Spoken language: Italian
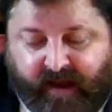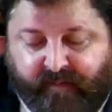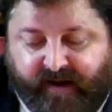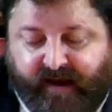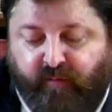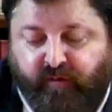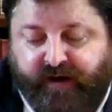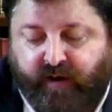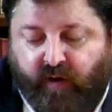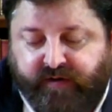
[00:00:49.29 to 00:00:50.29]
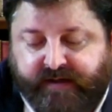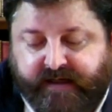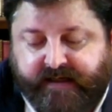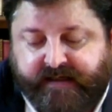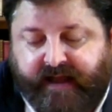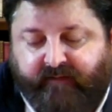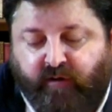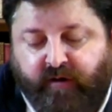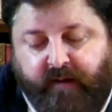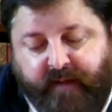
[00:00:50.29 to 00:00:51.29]
perché molte cose
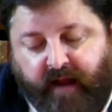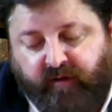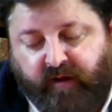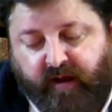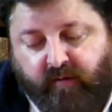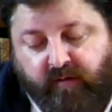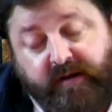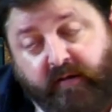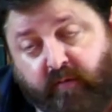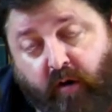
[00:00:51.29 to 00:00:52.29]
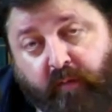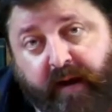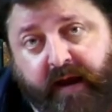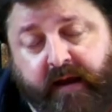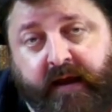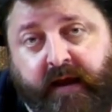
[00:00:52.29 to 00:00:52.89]
stavano cambiando in, Europa